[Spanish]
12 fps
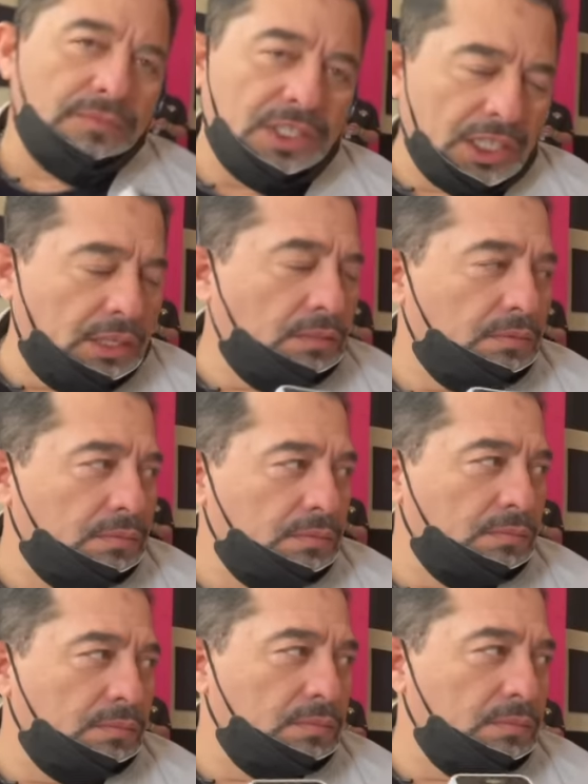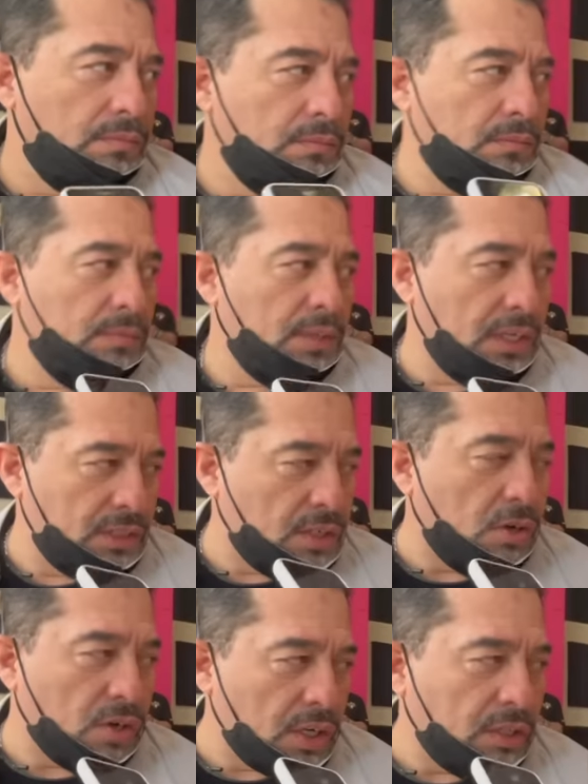Sí. Es
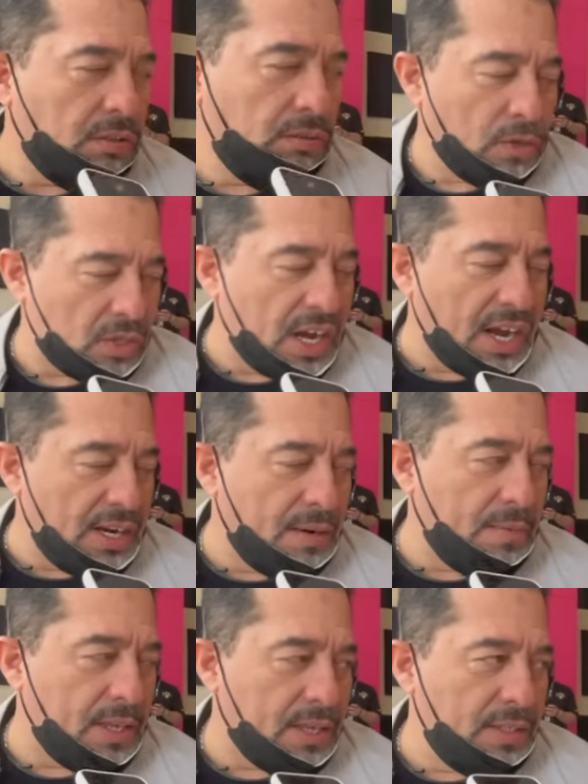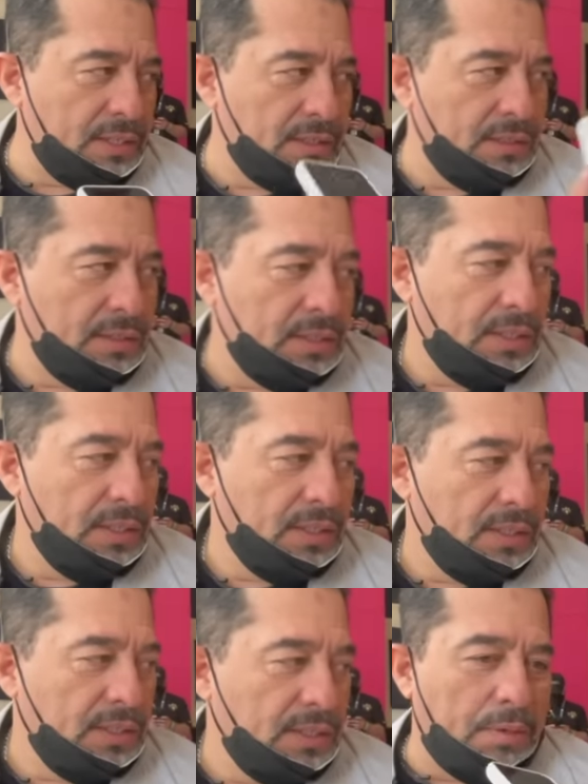correcto, nos caga la madre. ¿Por qué la
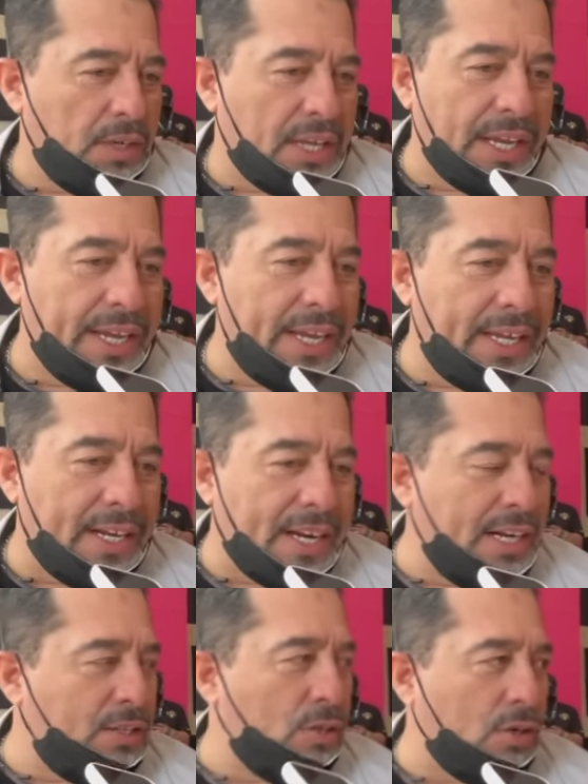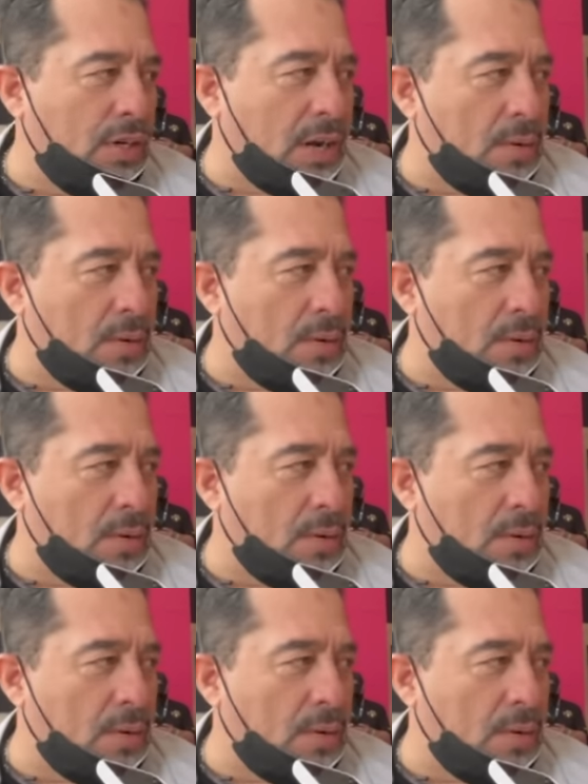abrieron? Porque regresó con la